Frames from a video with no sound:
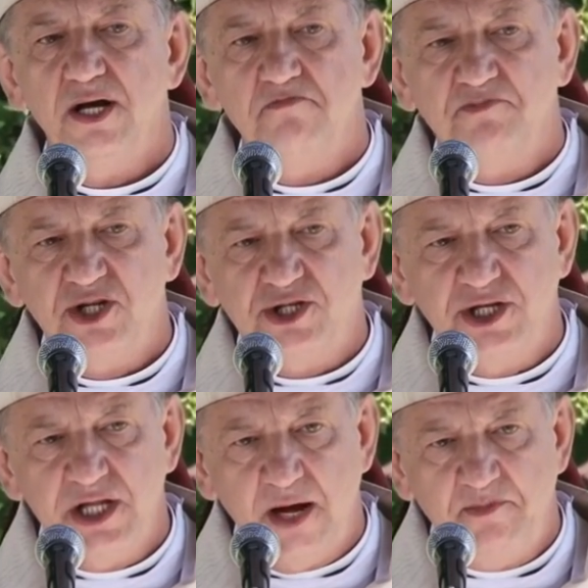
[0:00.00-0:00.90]

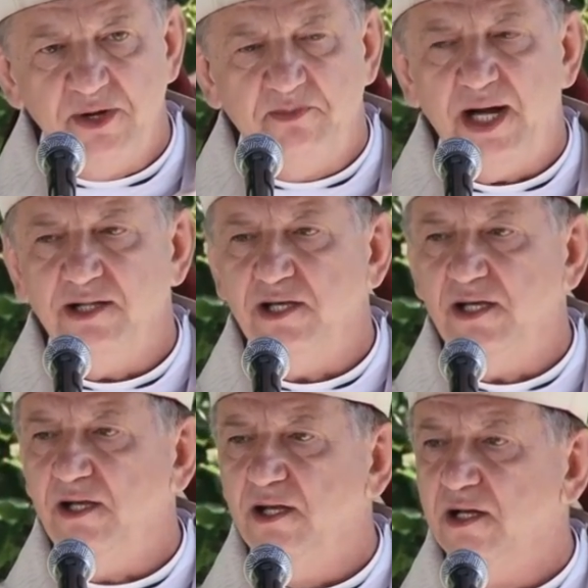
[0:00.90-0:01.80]
przyszli na
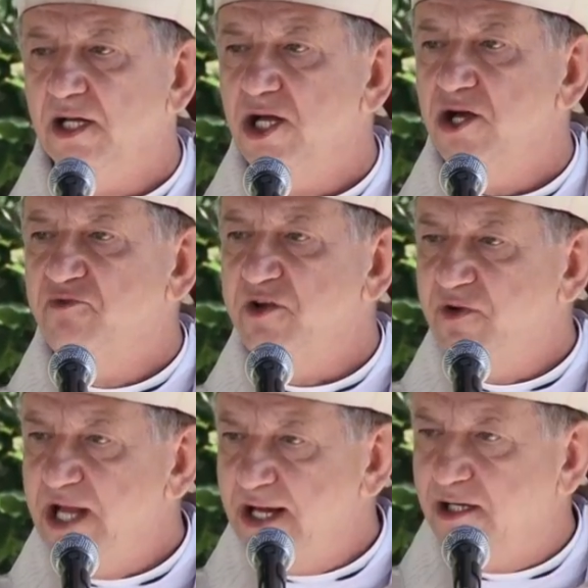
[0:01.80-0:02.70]
plebanie,
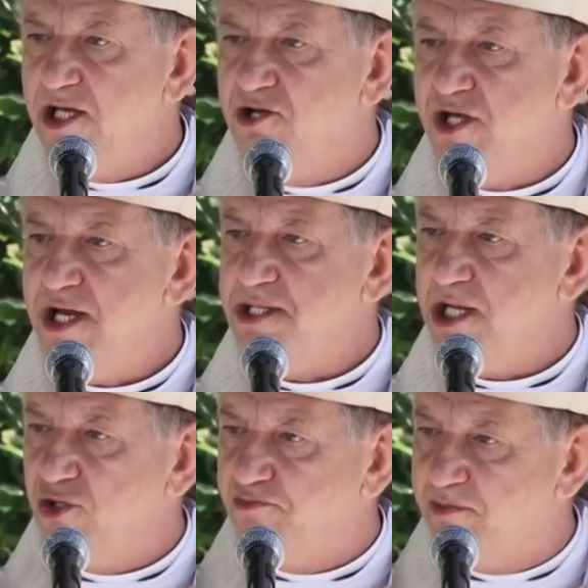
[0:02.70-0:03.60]
wywlekli
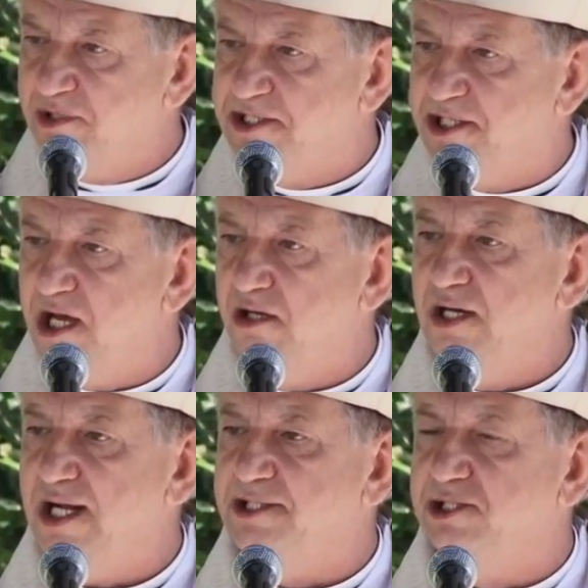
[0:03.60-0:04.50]
księdza do pobliskiego
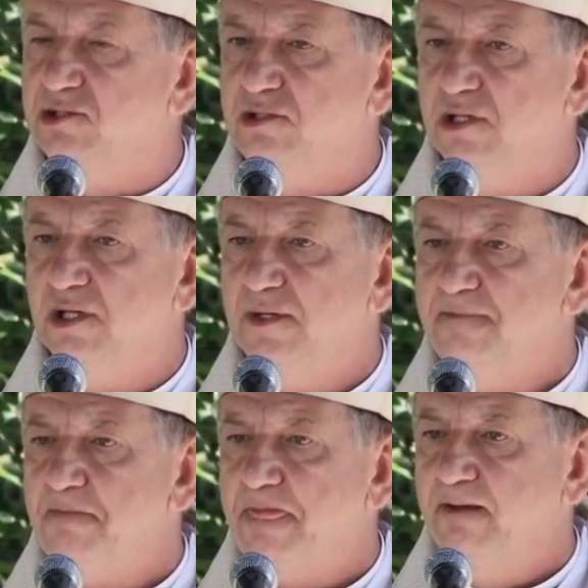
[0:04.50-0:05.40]
lasu
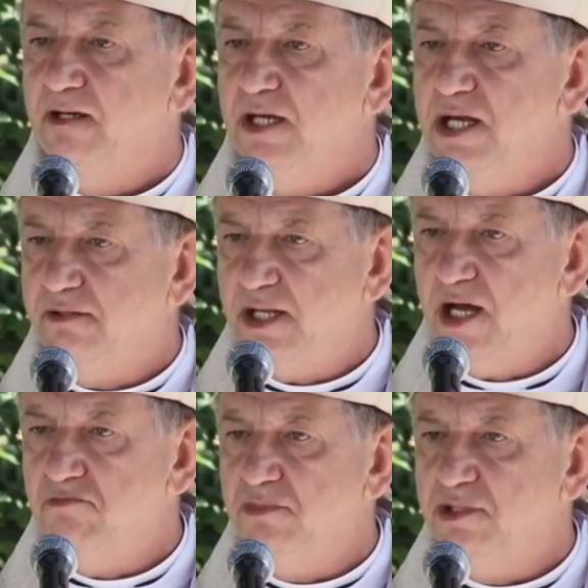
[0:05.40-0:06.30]
i
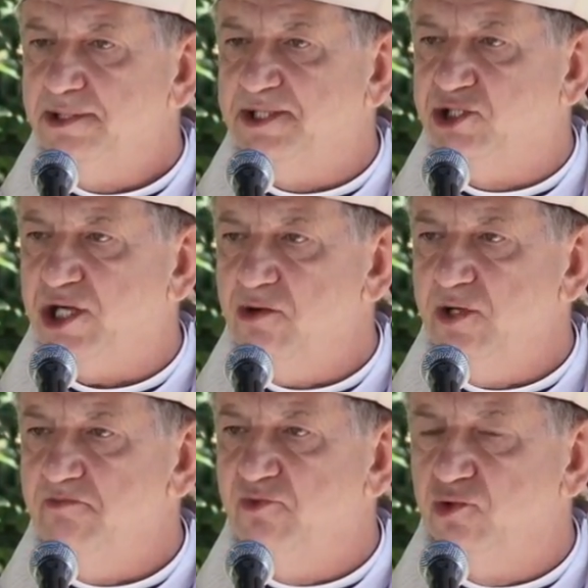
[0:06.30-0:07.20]
tam
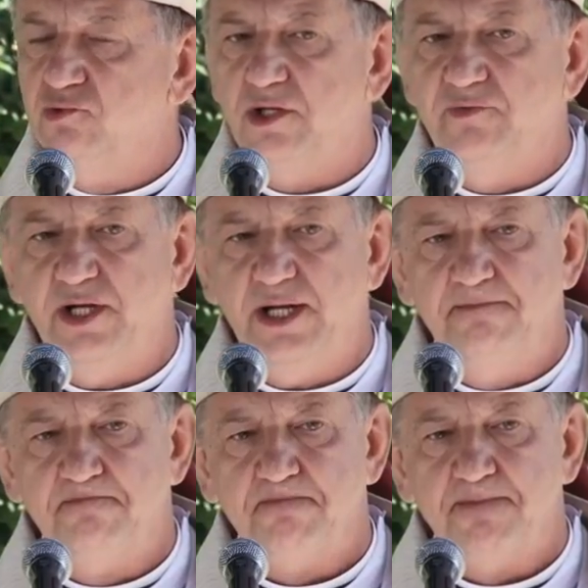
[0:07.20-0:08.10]
strzałem w głowę
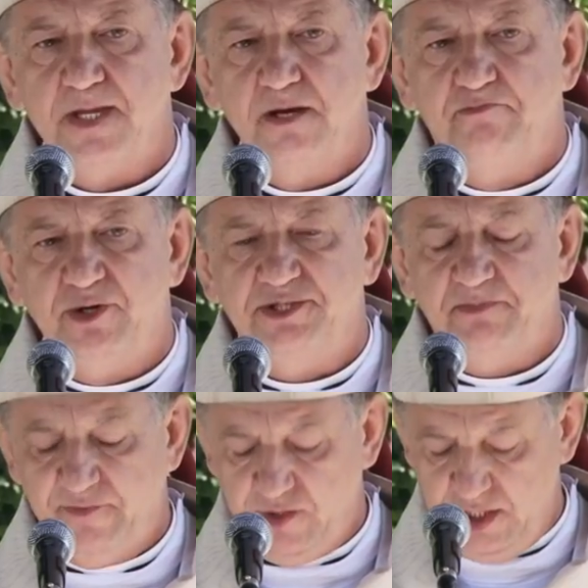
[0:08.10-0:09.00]

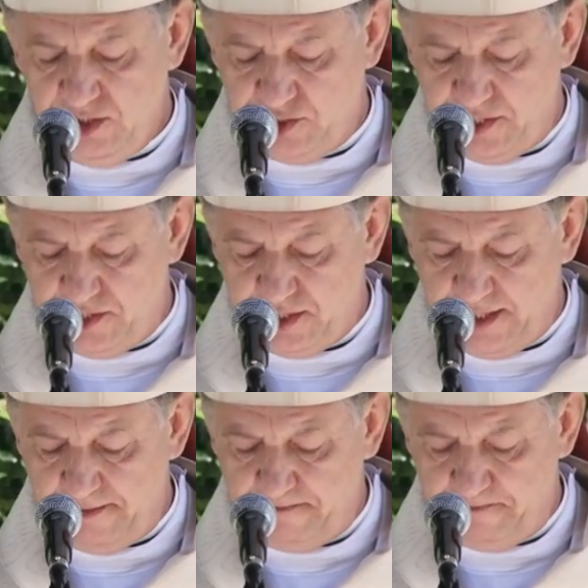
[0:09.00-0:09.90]
pozbawili życia.
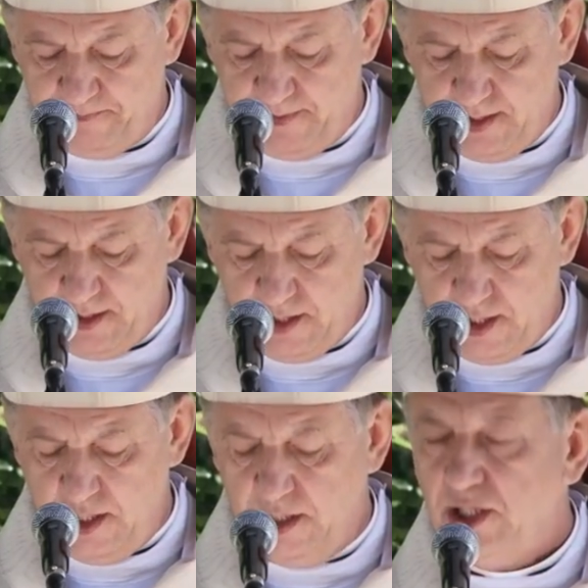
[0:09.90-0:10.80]

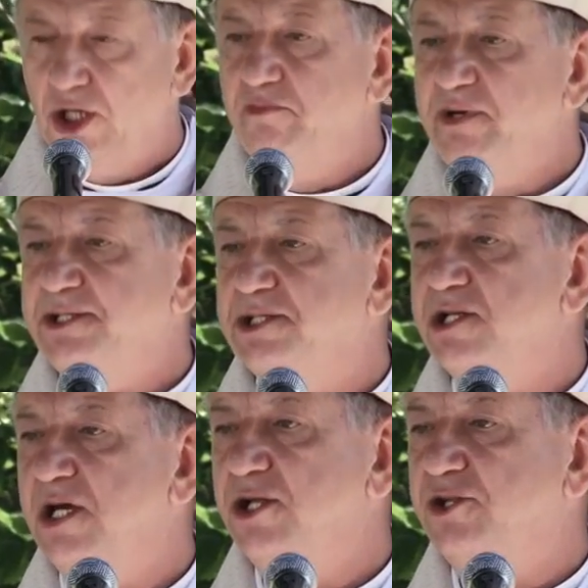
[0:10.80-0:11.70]

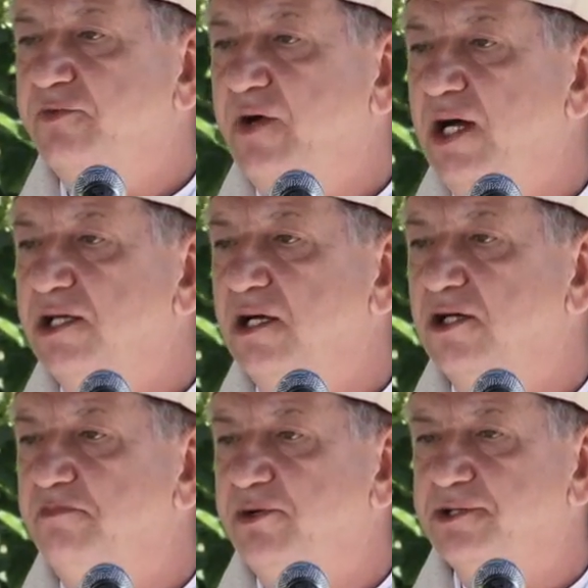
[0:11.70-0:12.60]
Obecnie trwa
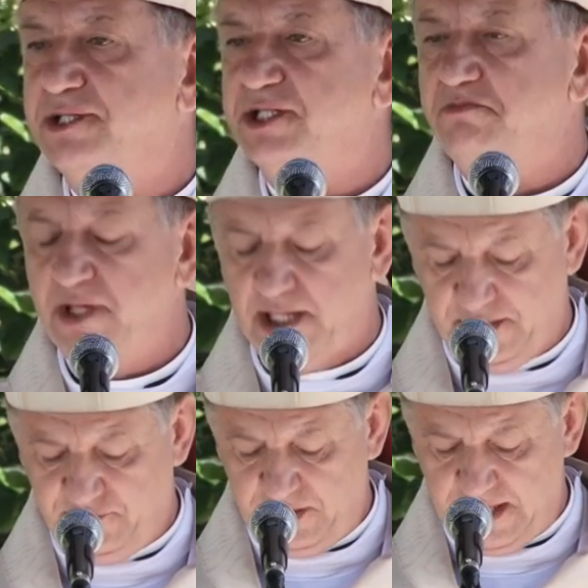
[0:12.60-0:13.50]
jego proces
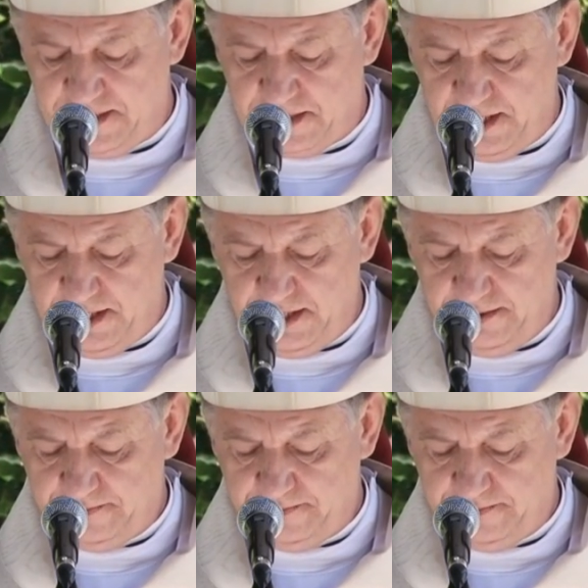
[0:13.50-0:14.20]
beatyfikacyjny.